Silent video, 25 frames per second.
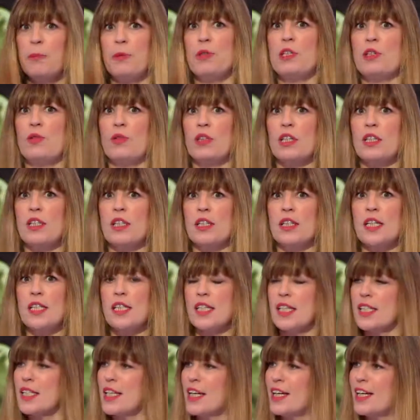ils ont décidé de
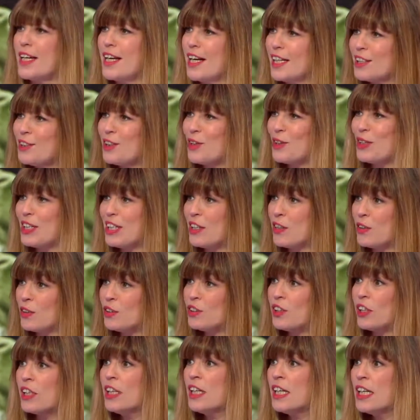s'installer là, dans les
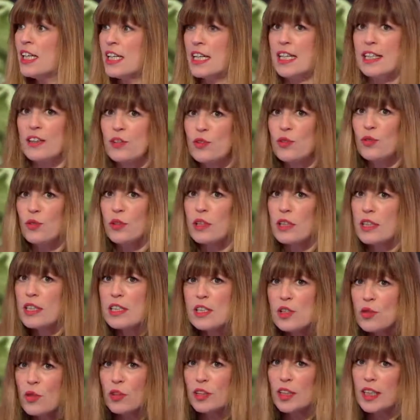Landes. Et ils
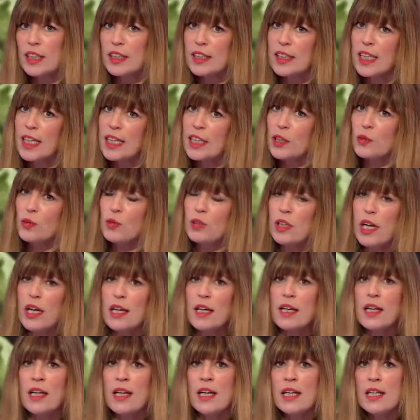sont en train de créer tout
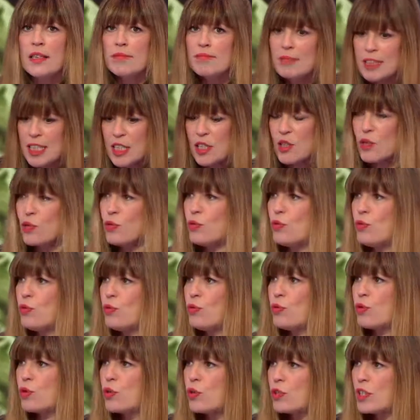un
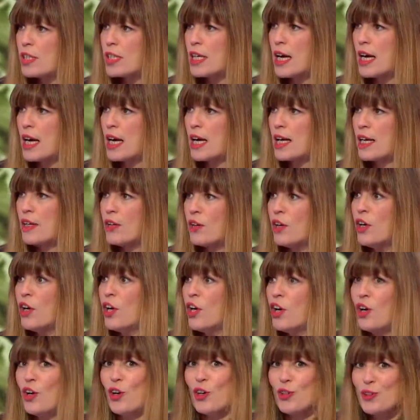tissu social,
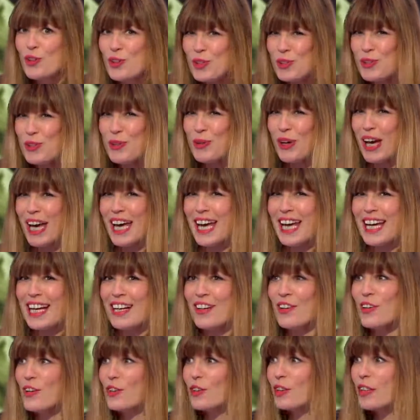euh,
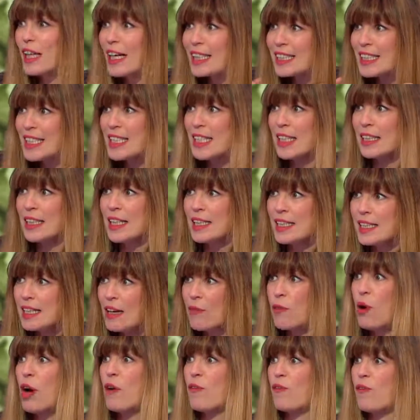culturel, euh, d'artisanat, de
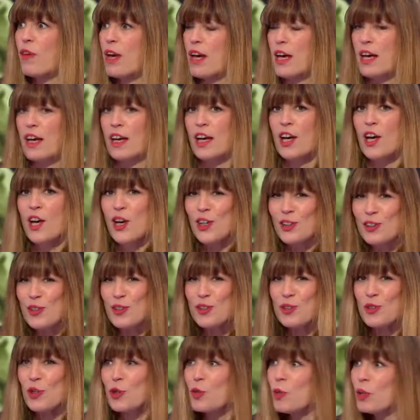savoir-faire dans
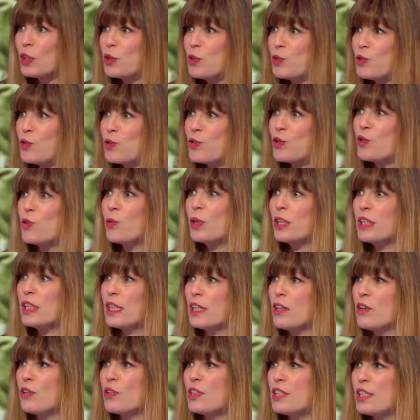ce coin de Souston et des
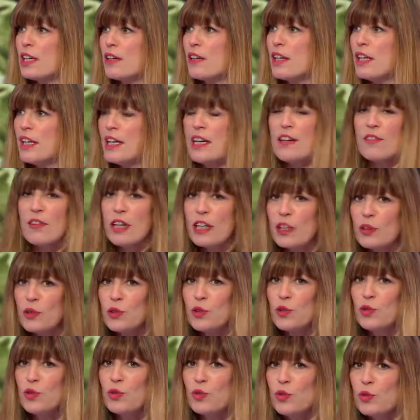Landes. voilà,
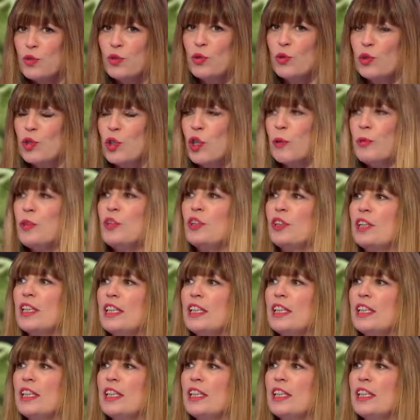une, toute une communauté